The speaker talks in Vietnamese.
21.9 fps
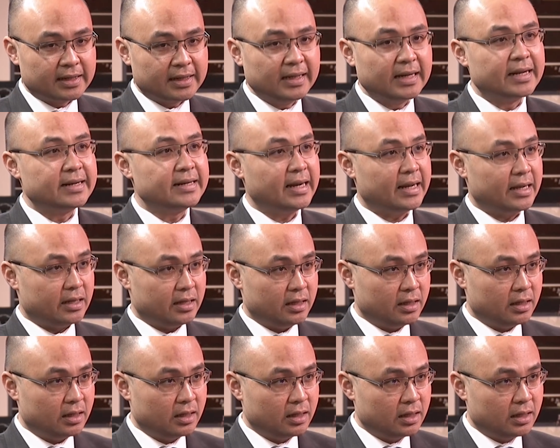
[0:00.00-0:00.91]
cái lệnh này
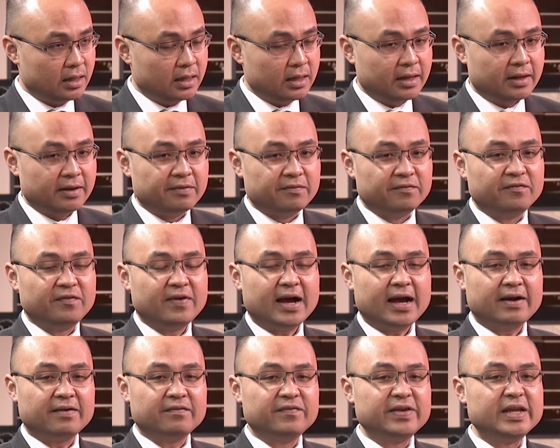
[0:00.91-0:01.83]
uh-huh.
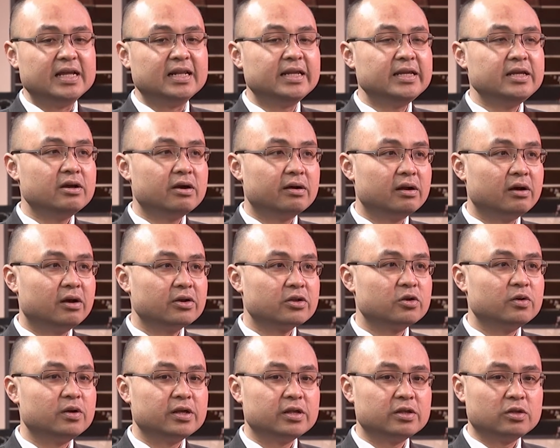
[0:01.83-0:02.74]
và vì lý do
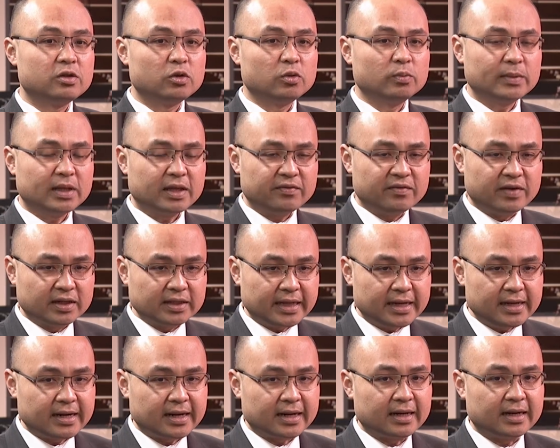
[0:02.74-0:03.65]
đó cho nên chúng ta vẫn
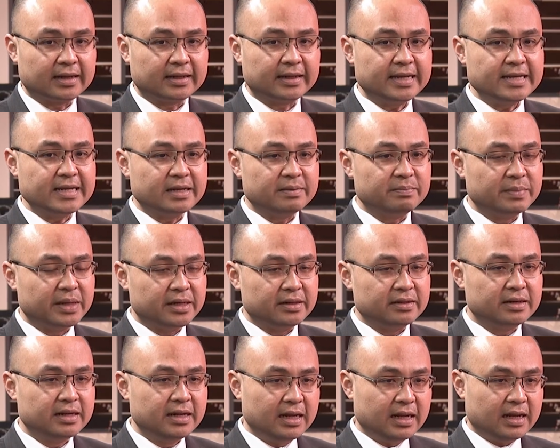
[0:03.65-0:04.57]
thấy rằng là cái dịch
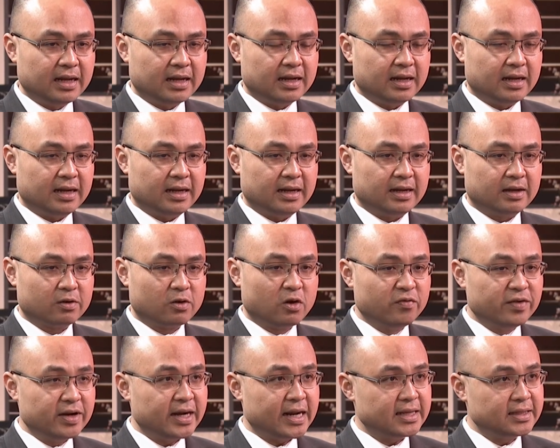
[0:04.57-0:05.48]
bệnh uh, ờ,
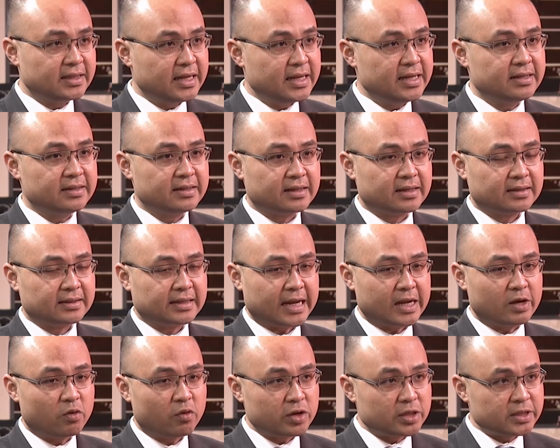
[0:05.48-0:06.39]
COVID-19
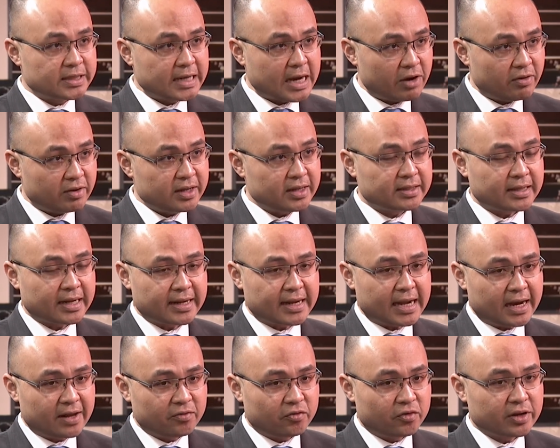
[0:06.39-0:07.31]
tại Orange County tại
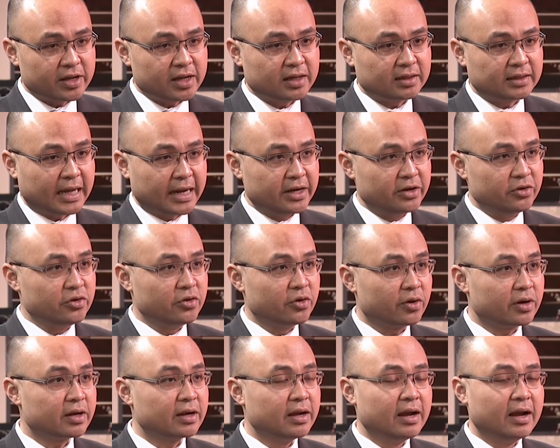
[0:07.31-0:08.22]
California tại
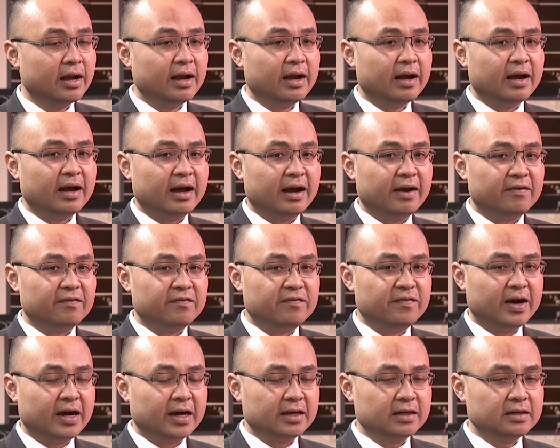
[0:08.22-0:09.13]
New York
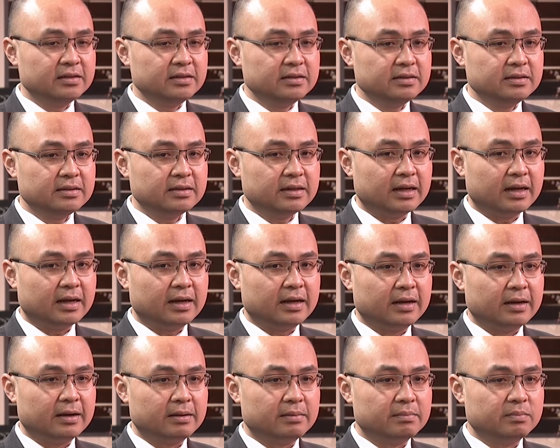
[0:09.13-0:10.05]
uh, vẫn
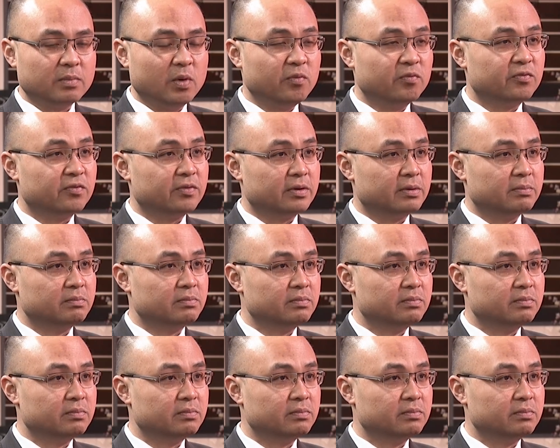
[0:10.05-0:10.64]
uh, bùng